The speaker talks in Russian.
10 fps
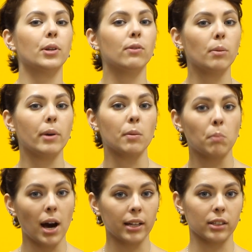при выборе
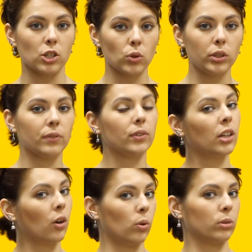барных стульев
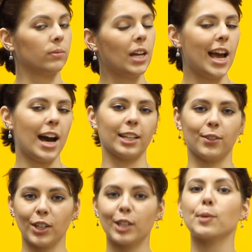на кухне.
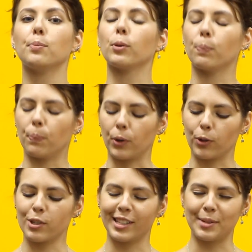Ответ их был
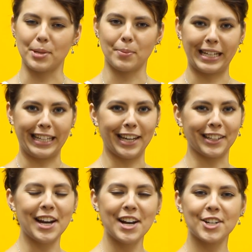прост и
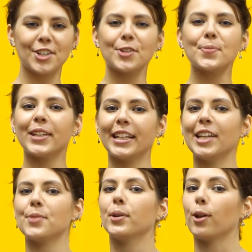прямолинеен. Чтобы на
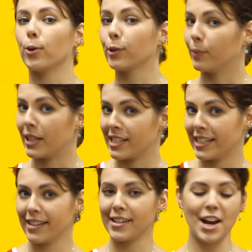них было удобно
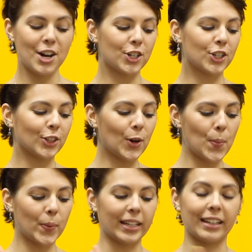сидеть,
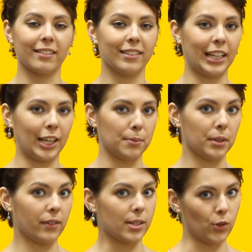чтобы на них
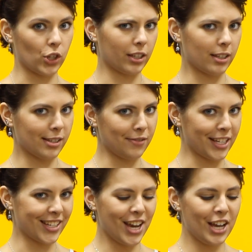было возможно
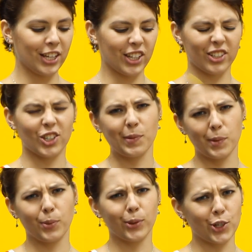танцевать, и
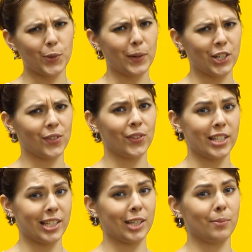чтобы, будучи под
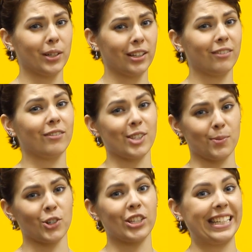шофе, с них было
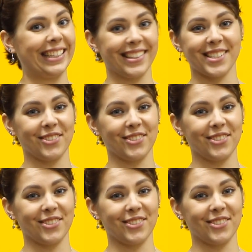возможно не